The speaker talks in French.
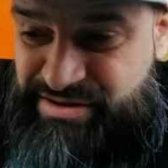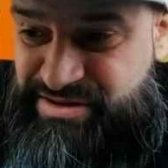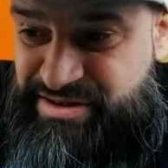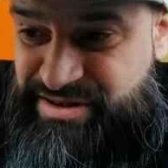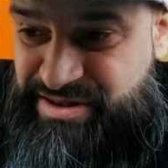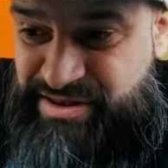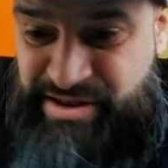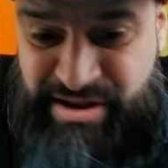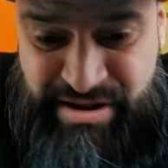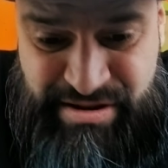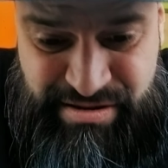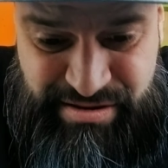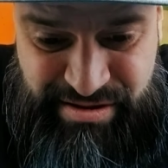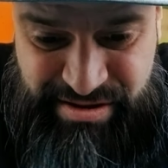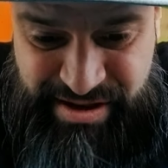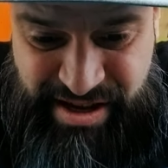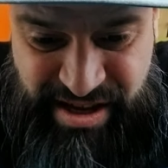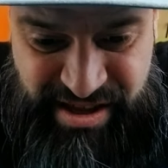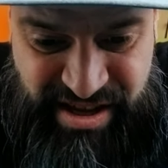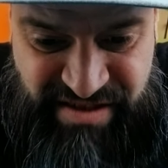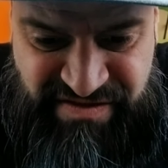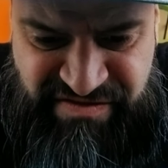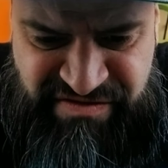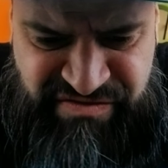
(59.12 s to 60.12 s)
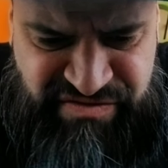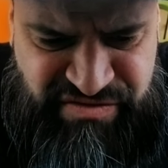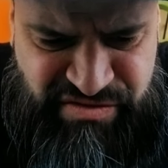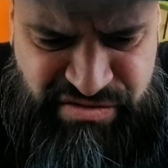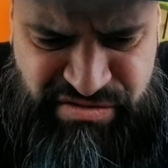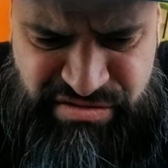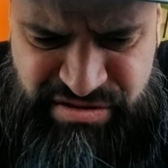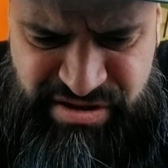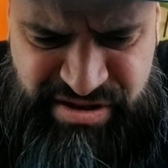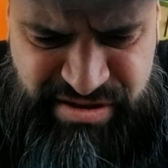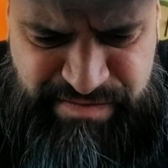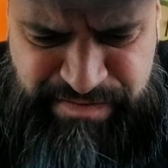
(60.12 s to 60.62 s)
non, il y a des
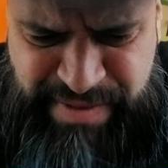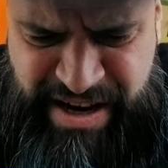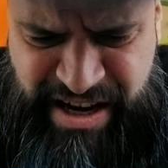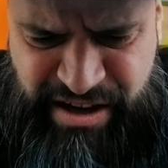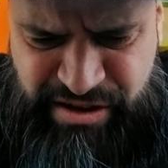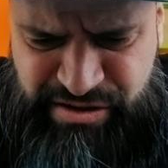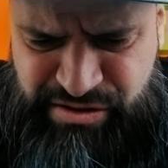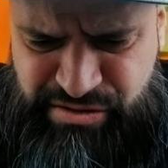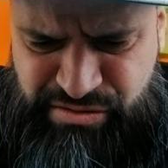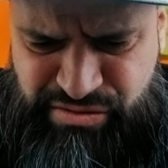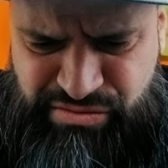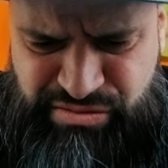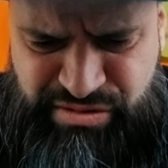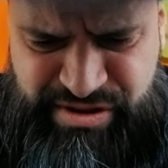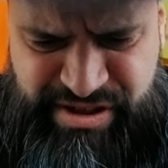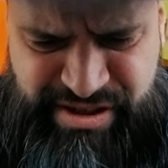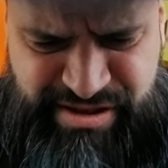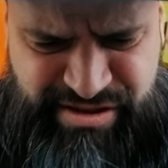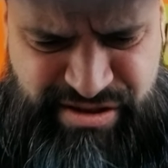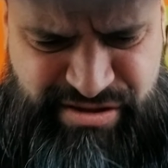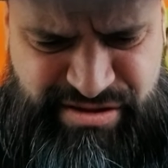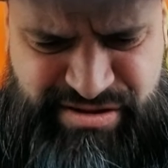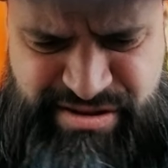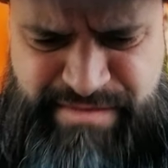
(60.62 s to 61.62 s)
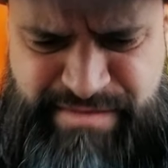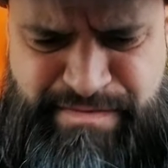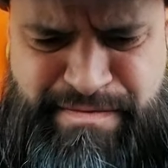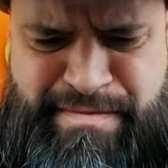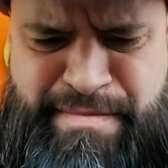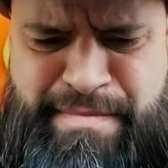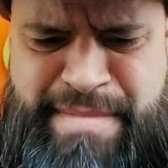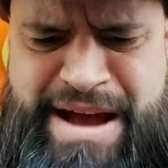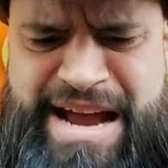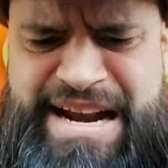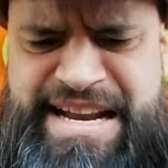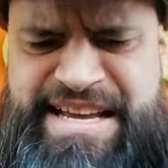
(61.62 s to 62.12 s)
fautes partout, c'est
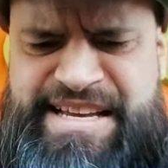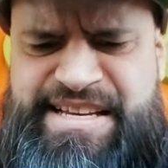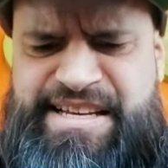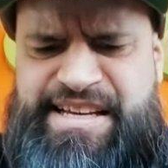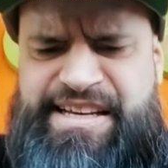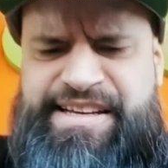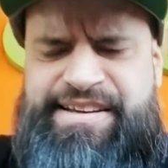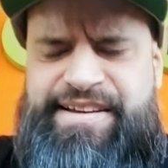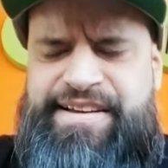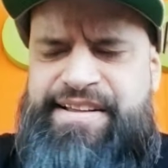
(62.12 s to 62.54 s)
mal écrit.